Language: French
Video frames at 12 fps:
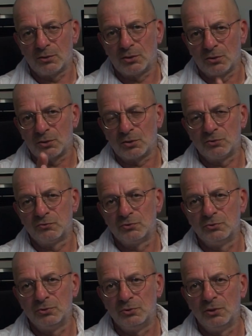quand,
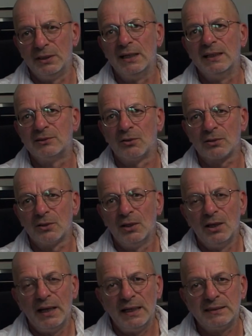vous donnez les ordres,
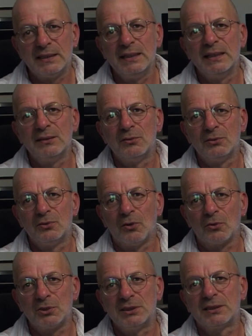essayez
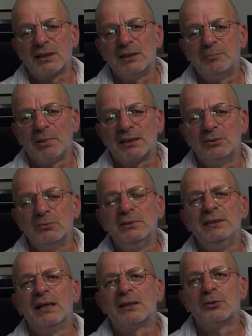d'enregistrer une partie où
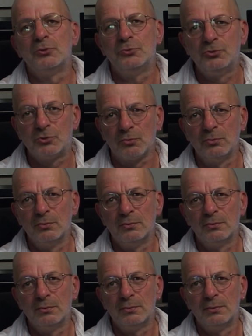il n'y a que du son.
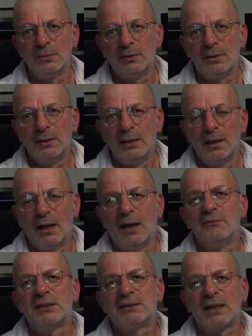Hein,
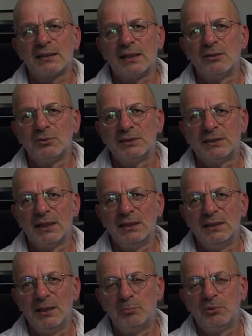avec certains
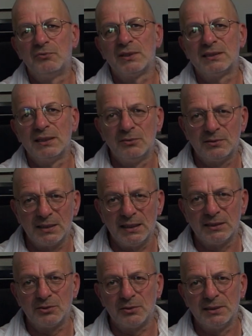logiciels, il est plus facile de
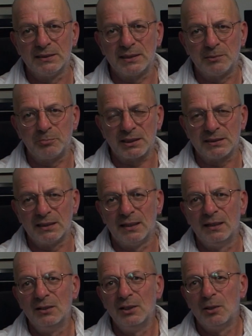sélectionner cette
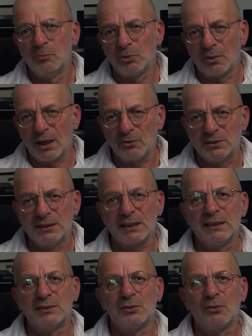partie-là pour la
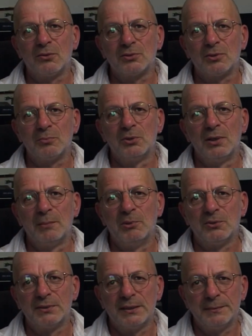retirer sur l'ensemble de la
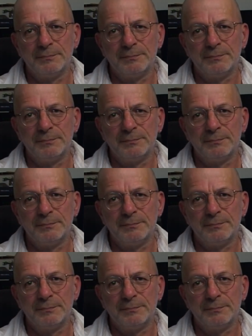bande.